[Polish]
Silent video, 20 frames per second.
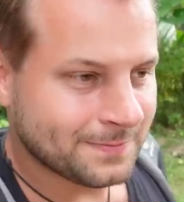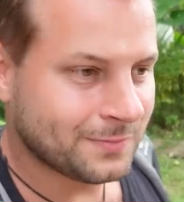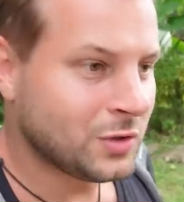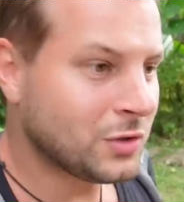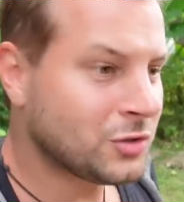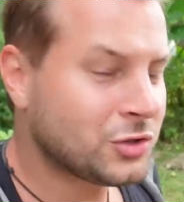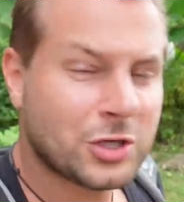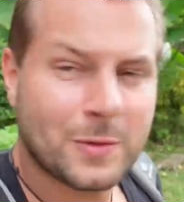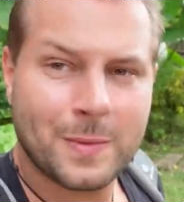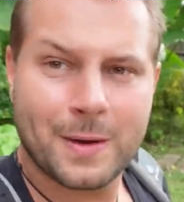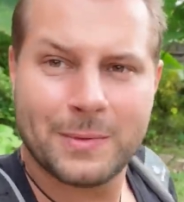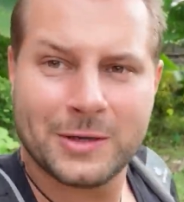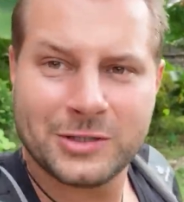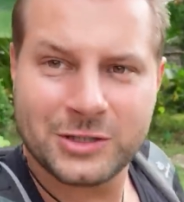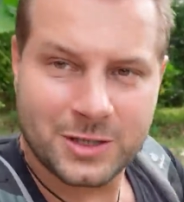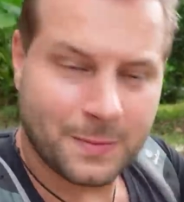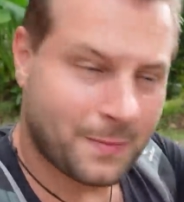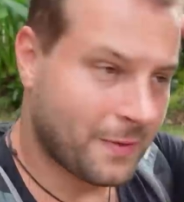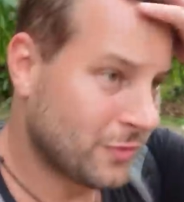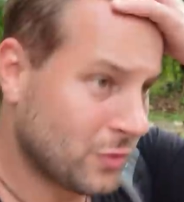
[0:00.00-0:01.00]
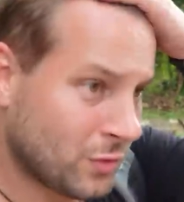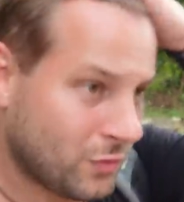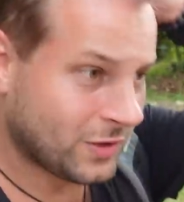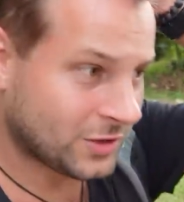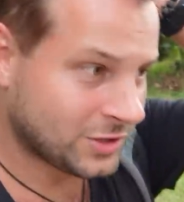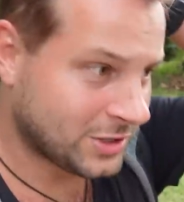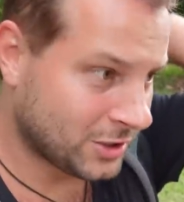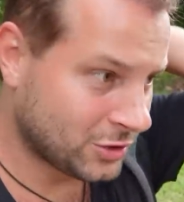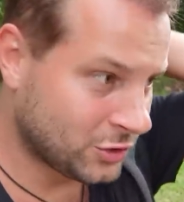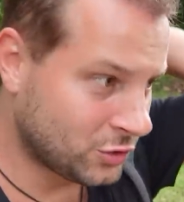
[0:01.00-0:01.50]
No trzeba będzie na pewno
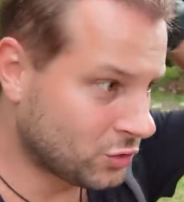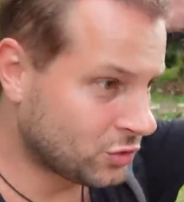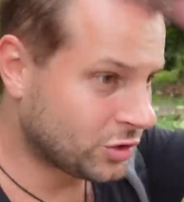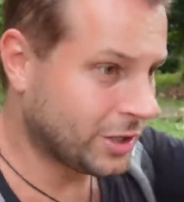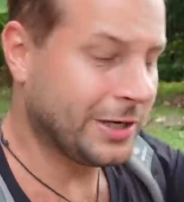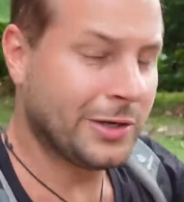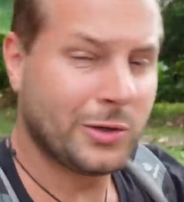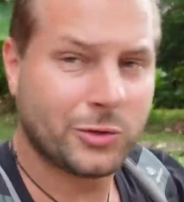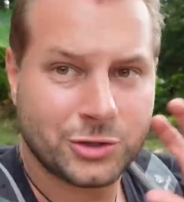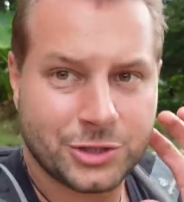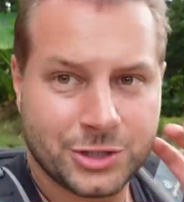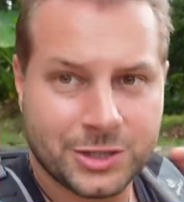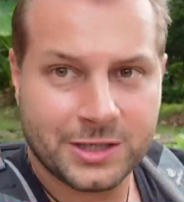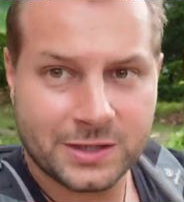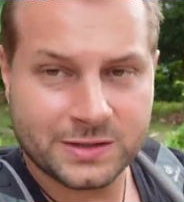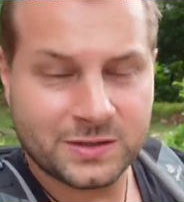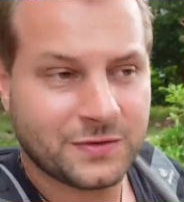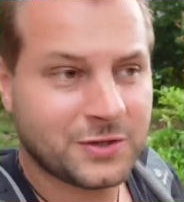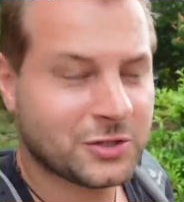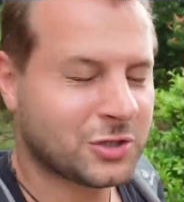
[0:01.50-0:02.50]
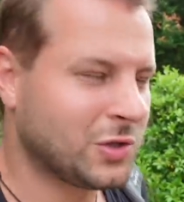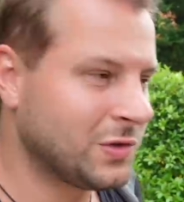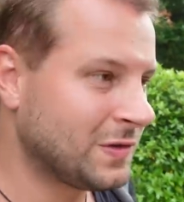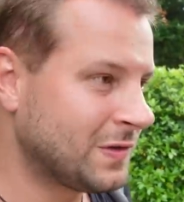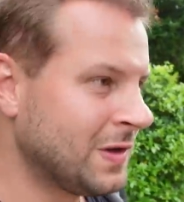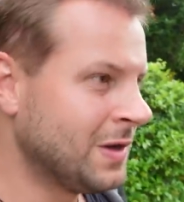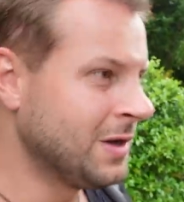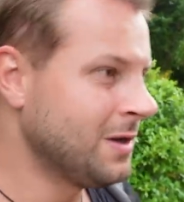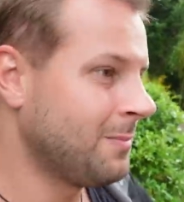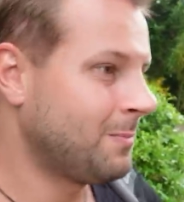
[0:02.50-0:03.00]
uważać, duża ilość dzikich
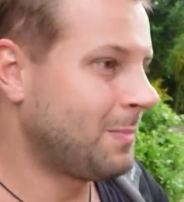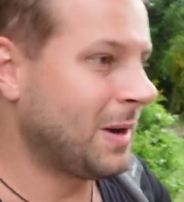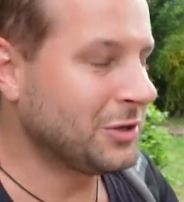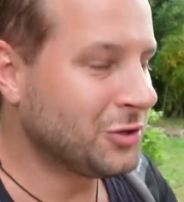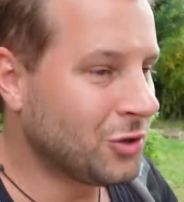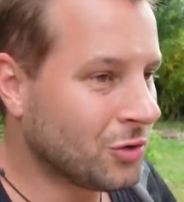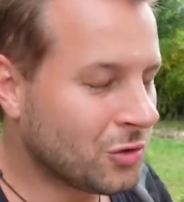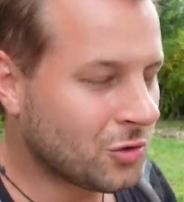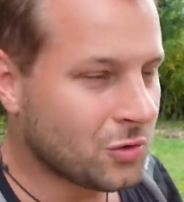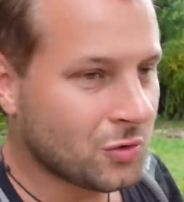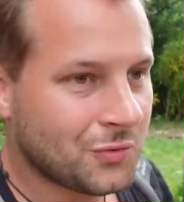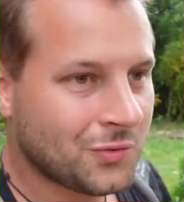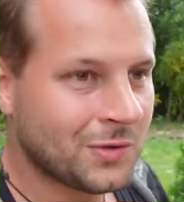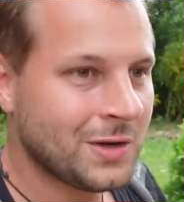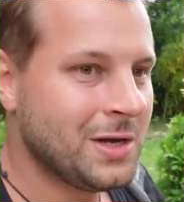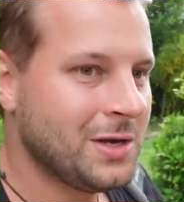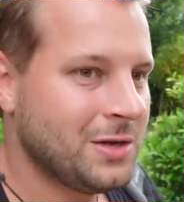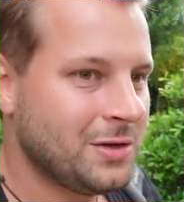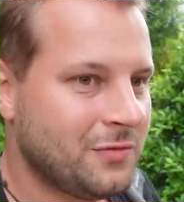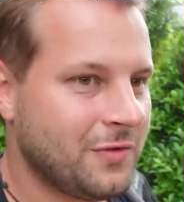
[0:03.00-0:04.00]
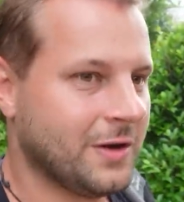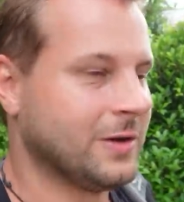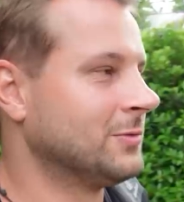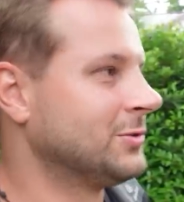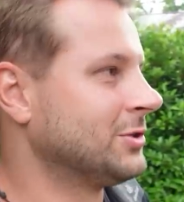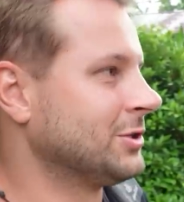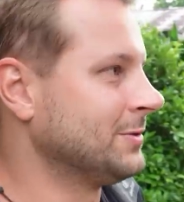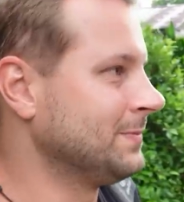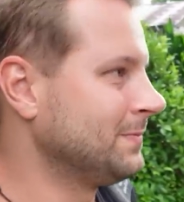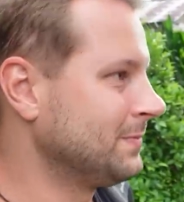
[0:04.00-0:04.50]
zwierząt pająków i
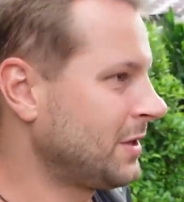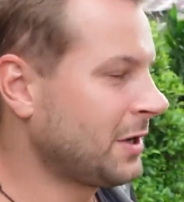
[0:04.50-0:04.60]
węży.